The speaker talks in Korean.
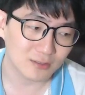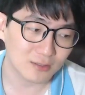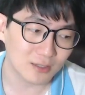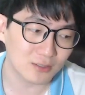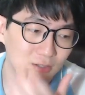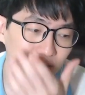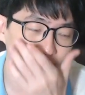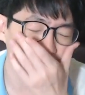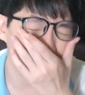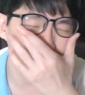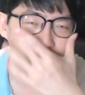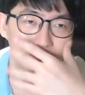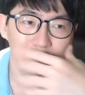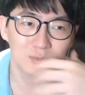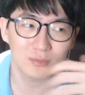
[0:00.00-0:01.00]
그래서
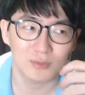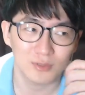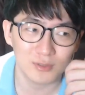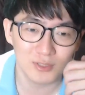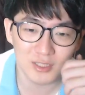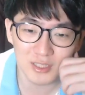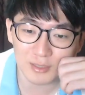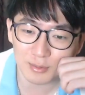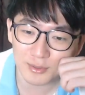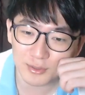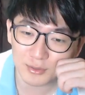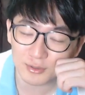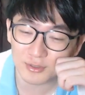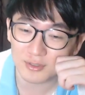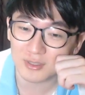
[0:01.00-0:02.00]

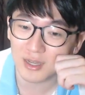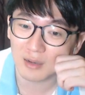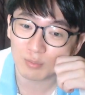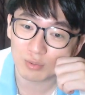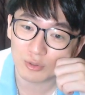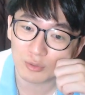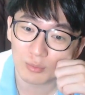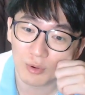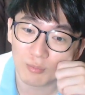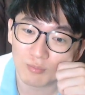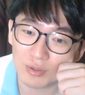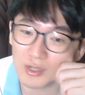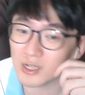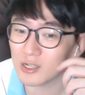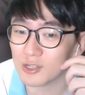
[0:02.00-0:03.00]
스티브는 유 앞으로 뭐
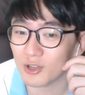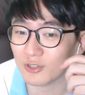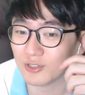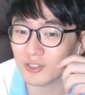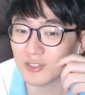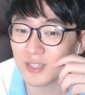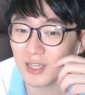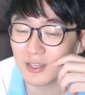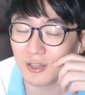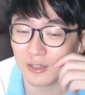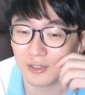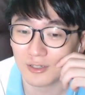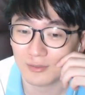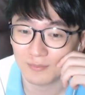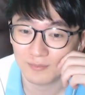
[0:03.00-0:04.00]
풀릴 여지는
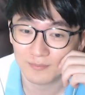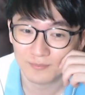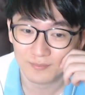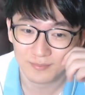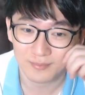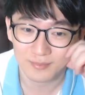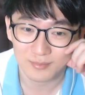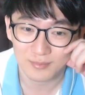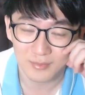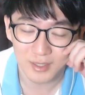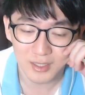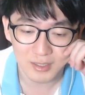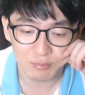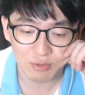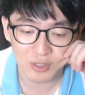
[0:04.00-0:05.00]
생겨요.
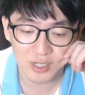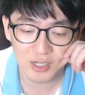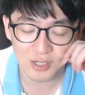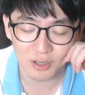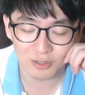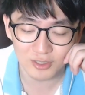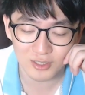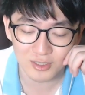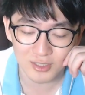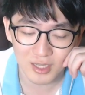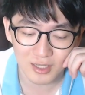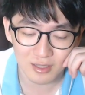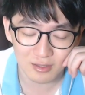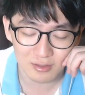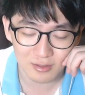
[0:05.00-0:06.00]
풀릴 여지는
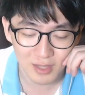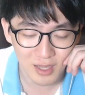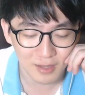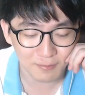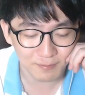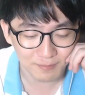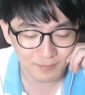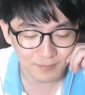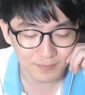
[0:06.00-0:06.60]
생기는데